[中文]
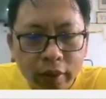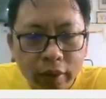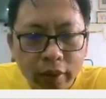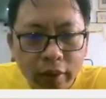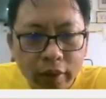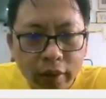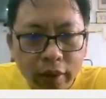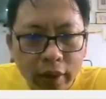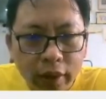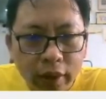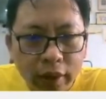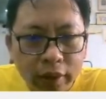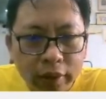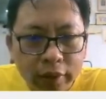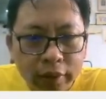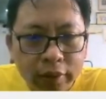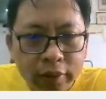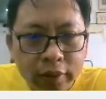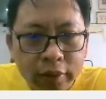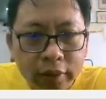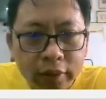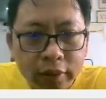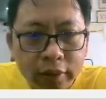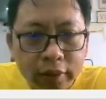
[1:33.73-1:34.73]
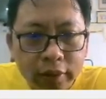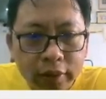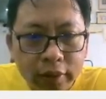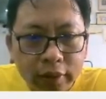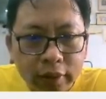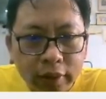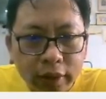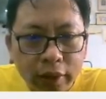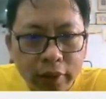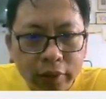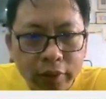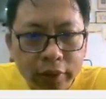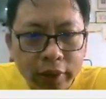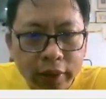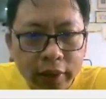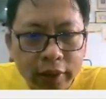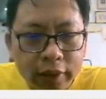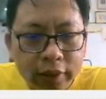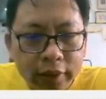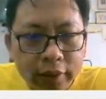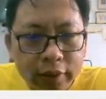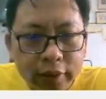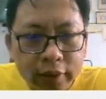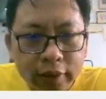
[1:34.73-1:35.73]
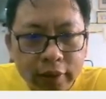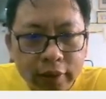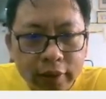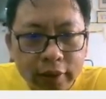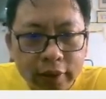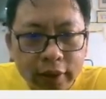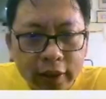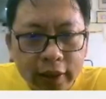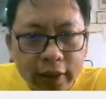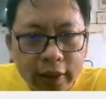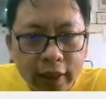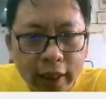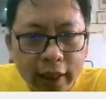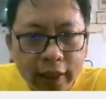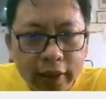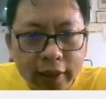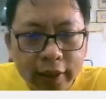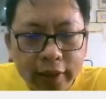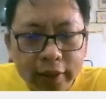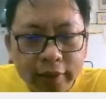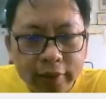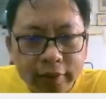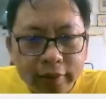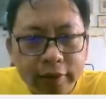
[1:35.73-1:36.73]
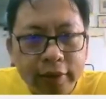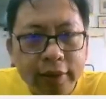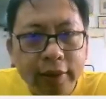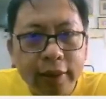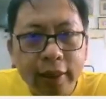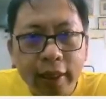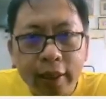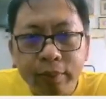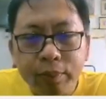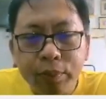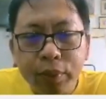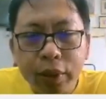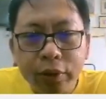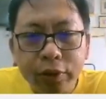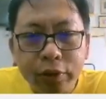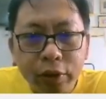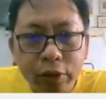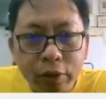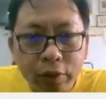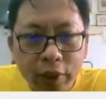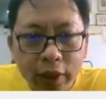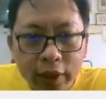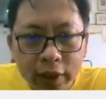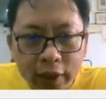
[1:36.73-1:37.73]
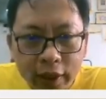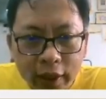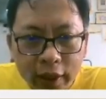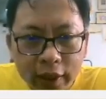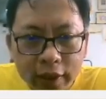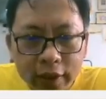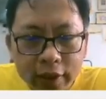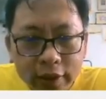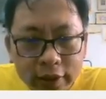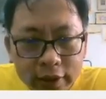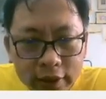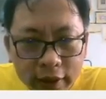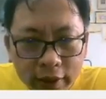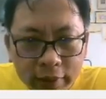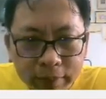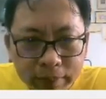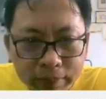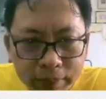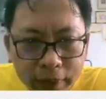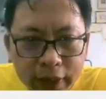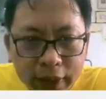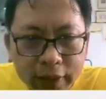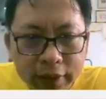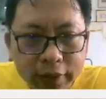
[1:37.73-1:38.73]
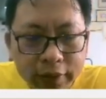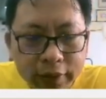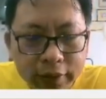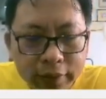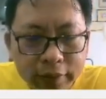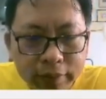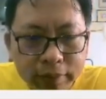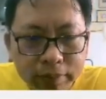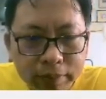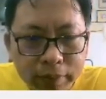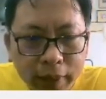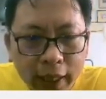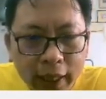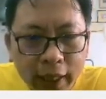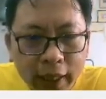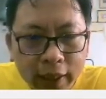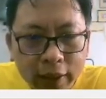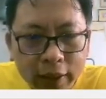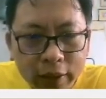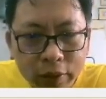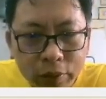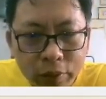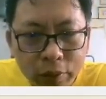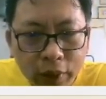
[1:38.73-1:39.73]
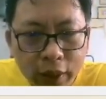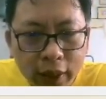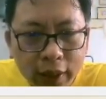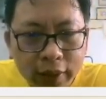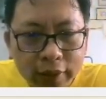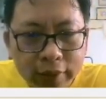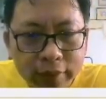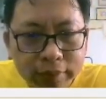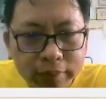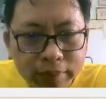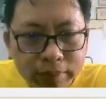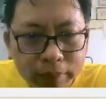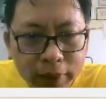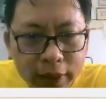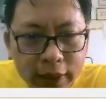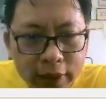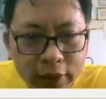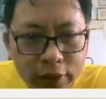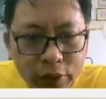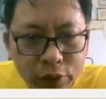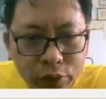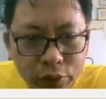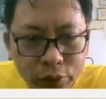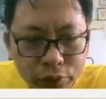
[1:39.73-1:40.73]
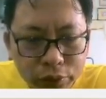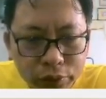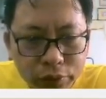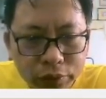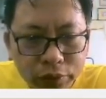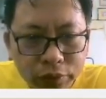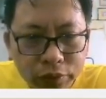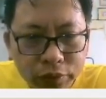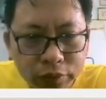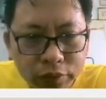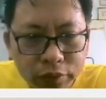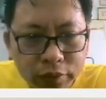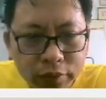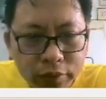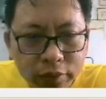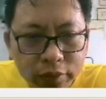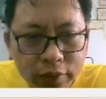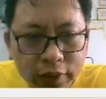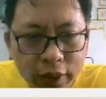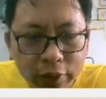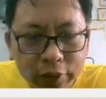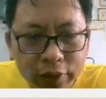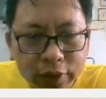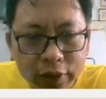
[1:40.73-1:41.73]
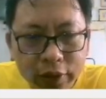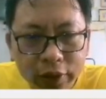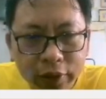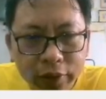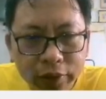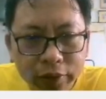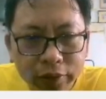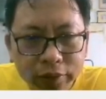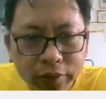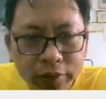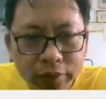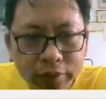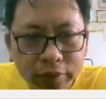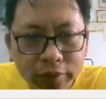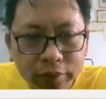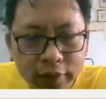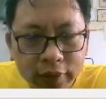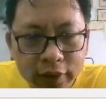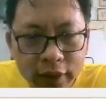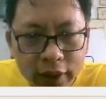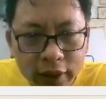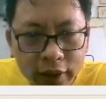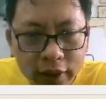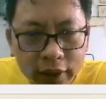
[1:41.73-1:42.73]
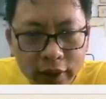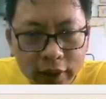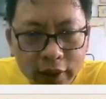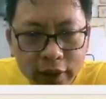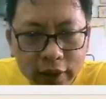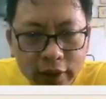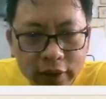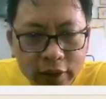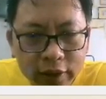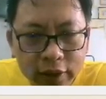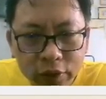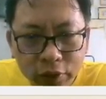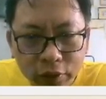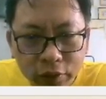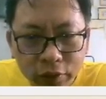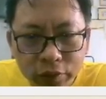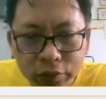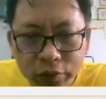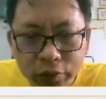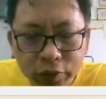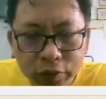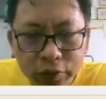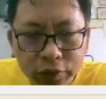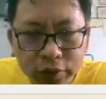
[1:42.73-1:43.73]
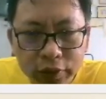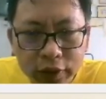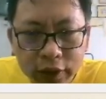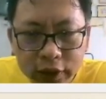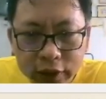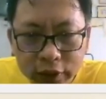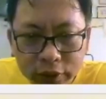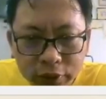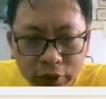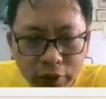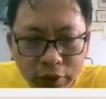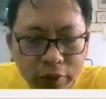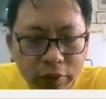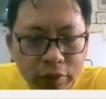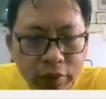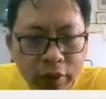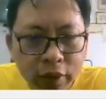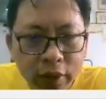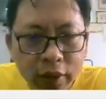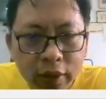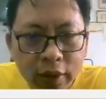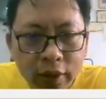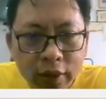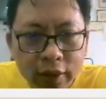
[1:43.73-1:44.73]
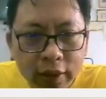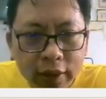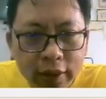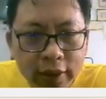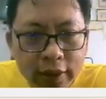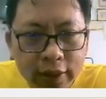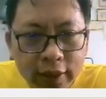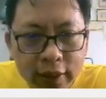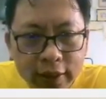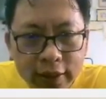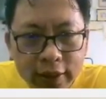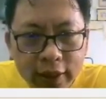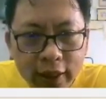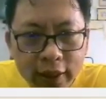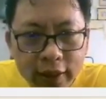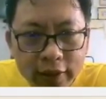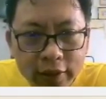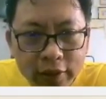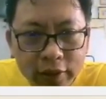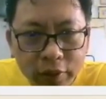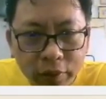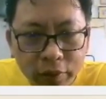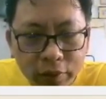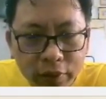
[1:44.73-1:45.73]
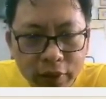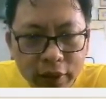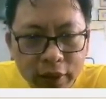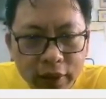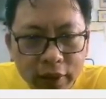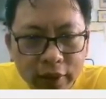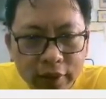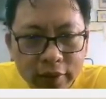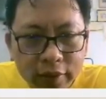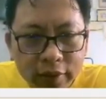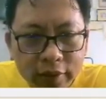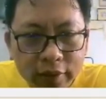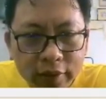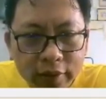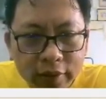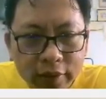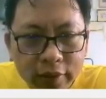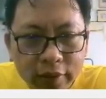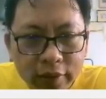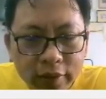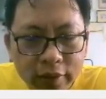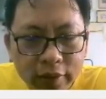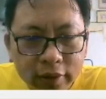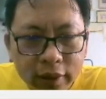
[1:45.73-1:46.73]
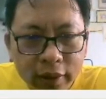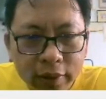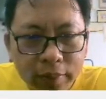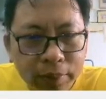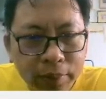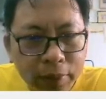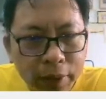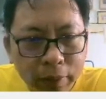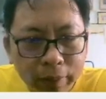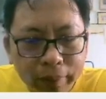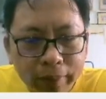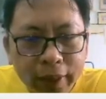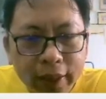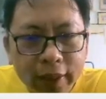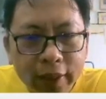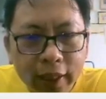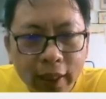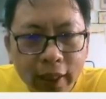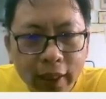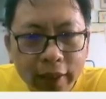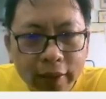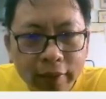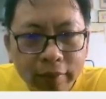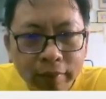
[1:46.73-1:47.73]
啊。然后呢，其他的先不要去管它，先背八卦背熟，到时候你一次重复你就懂。你现在懂了，你没有背它，